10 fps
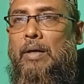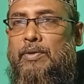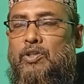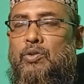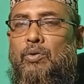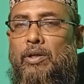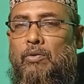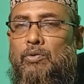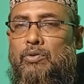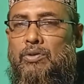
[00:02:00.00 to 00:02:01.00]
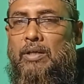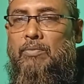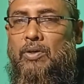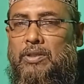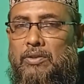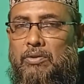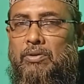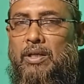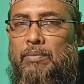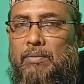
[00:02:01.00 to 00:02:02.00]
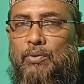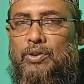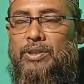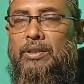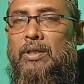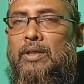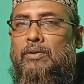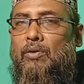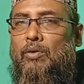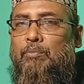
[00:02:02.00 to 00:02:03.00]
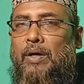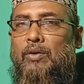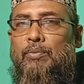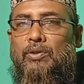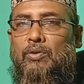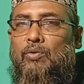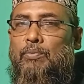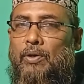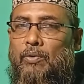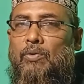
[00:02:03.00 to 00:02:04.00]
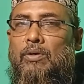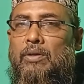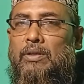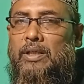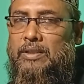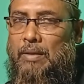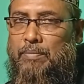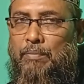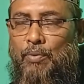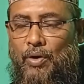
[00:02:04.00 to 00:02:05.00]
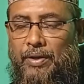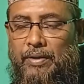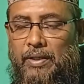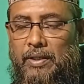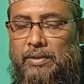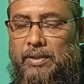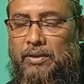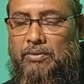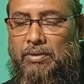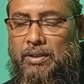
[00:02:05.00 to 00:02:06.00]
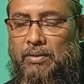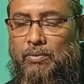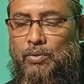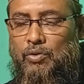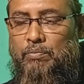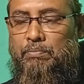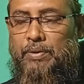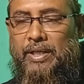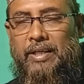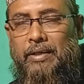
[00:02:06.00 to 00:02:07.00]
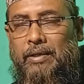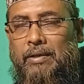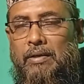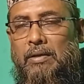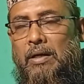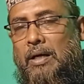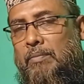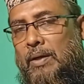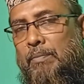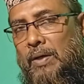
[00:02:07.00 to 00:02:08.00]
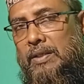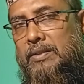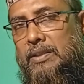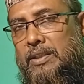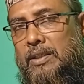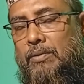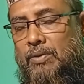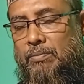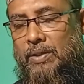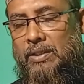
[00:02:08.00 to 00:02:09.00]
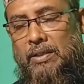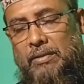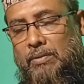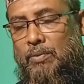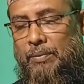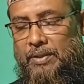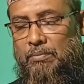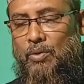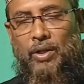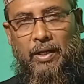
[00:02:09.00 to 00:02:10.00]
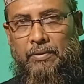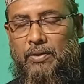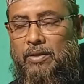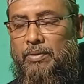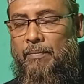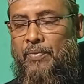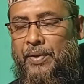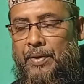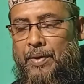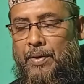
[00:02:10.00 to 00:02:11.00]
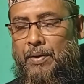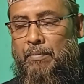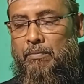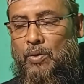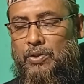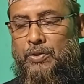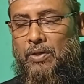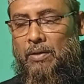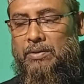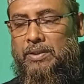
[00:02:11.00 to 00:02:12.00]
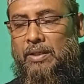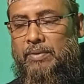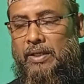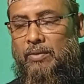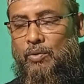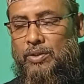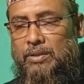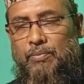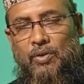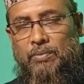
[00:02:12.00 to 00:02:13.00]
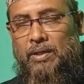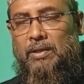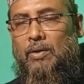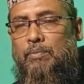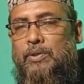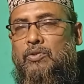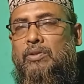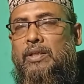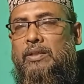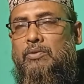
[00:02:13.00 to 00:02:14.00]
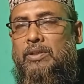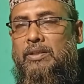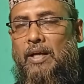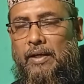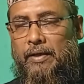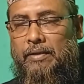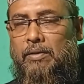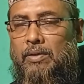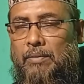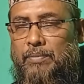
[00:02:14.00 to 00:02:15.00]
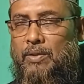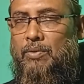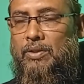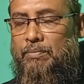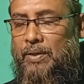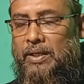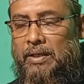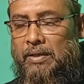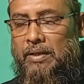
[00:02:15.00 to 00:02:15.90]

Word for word: আমাদের শরীরের ওজনটা ভরটা যখন আমরা বসি তখন পথের উপরেও এই চাপটা পড়ে যার জন্যে ওজন বেড়ে গেলে আমরা পাইলসের শিকার হতে পারি এই আমাদের মনে রাখতে হবে বংশীয় কারণ যেটি আমি আগে বলেছি পরিবারের কারো পেছন থেকে যদি থাকে তাহলে আপনারা হতে পারে